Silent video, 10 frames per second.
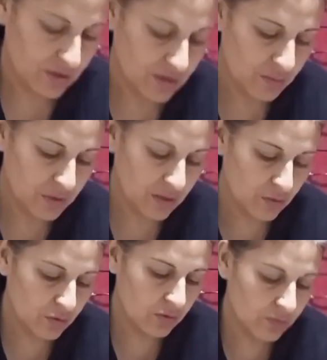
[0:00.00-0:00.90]
Yemin
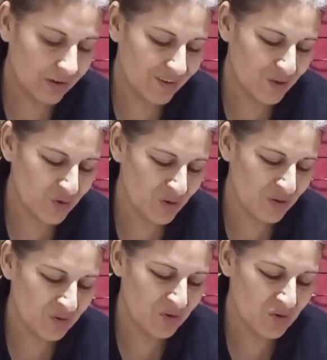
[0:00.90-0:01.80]
ediyorum var ya şu
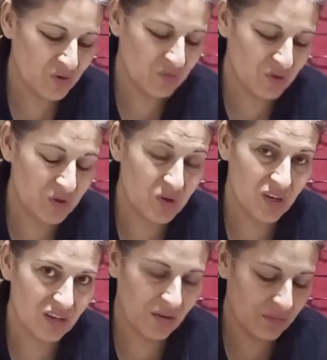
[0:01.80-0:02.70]
küçücük bir
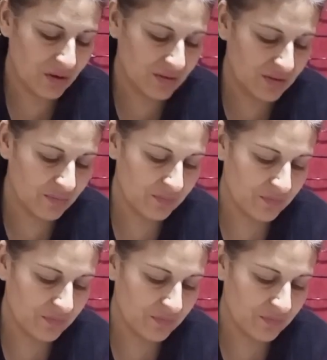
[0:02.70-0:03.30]
köşeden baktım.